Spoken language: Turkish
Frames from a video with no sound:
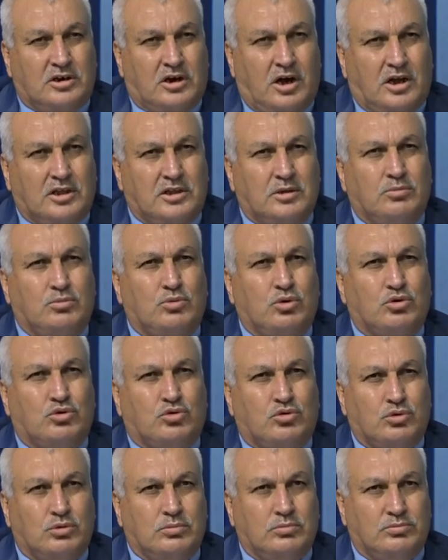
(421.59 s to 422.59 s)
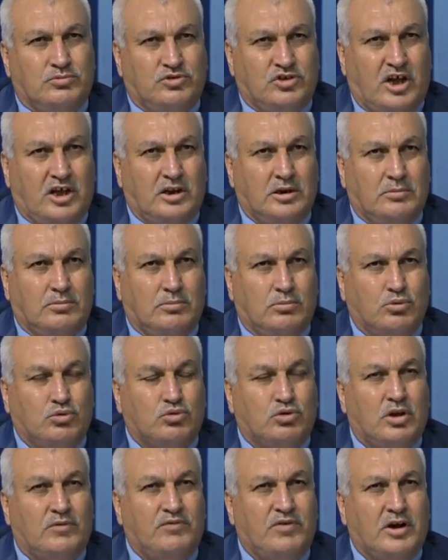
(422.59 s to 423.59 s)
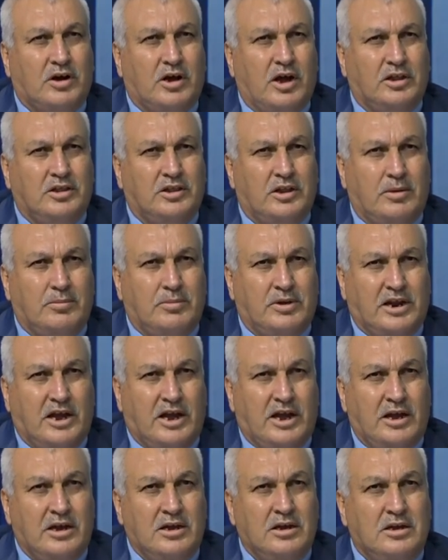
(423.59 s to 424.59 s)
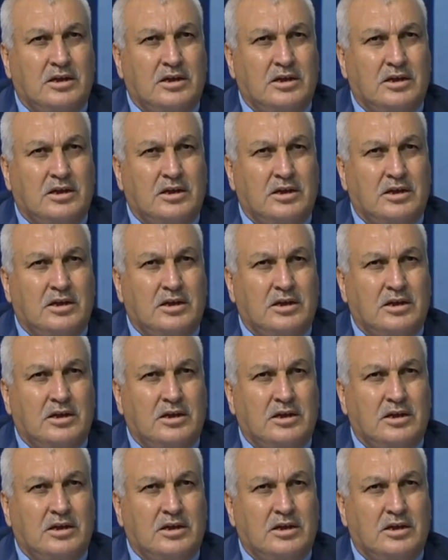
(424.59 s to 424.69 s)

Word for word: kadim dostum, canım Mustafa Kandemir'e,